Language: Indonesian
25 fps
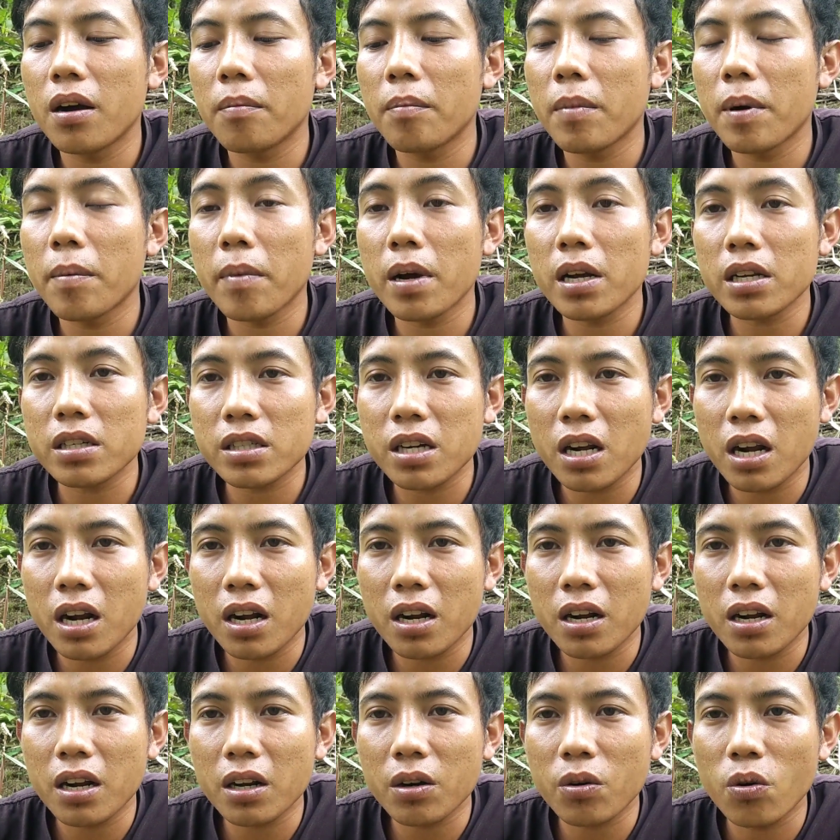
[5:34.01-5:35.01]

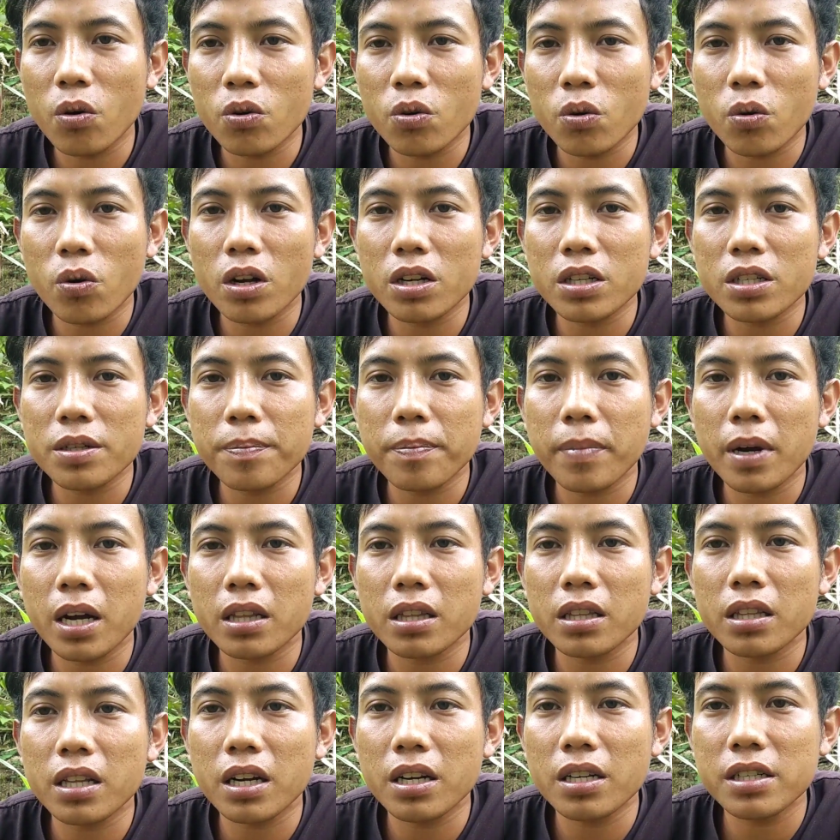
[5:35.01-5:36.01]
memasang geludukan
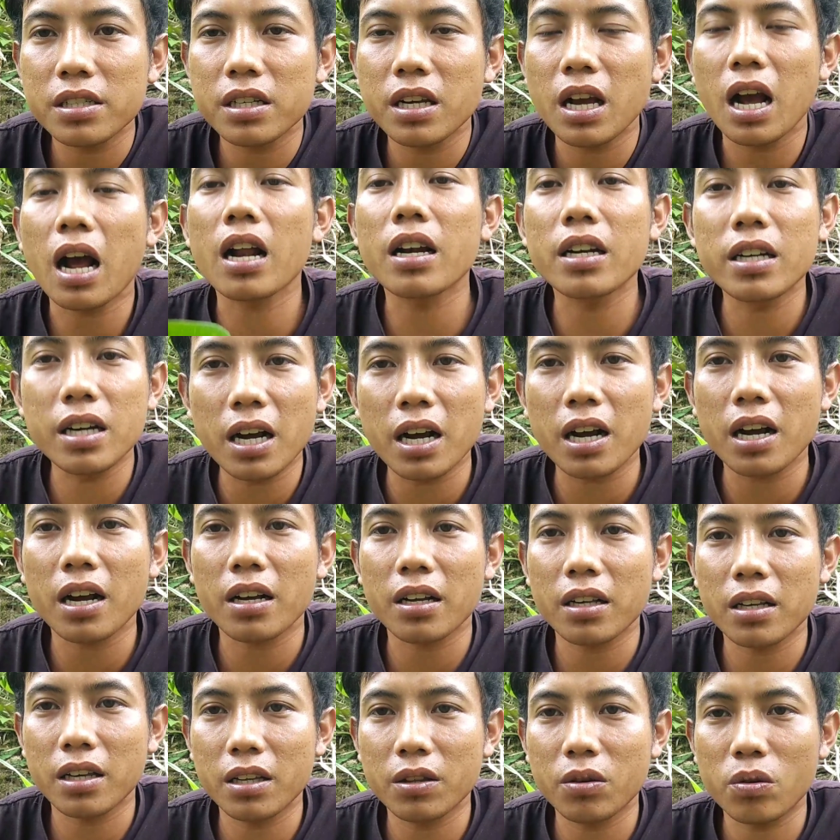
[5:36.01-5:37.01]
cepat terisi ada
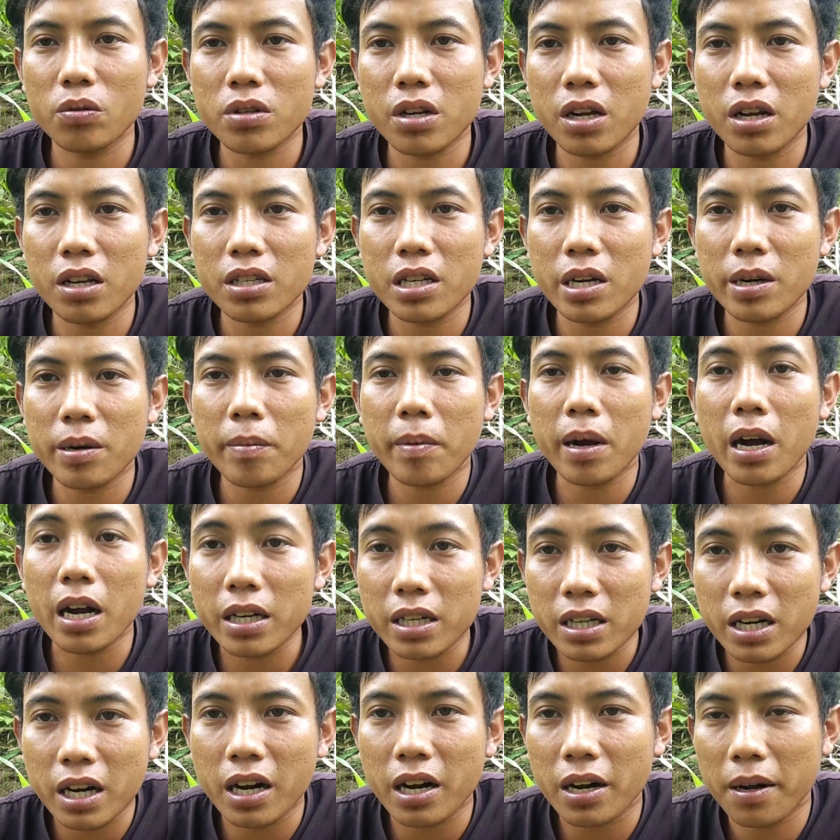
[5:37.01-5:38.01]
gitu saya jawab
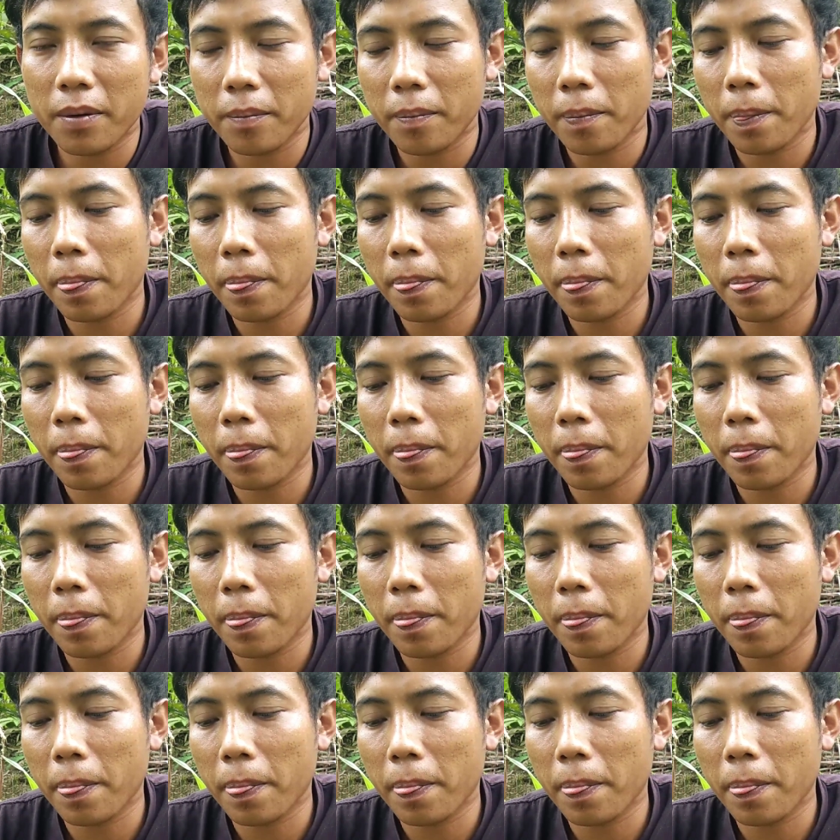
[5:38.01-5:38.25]
ada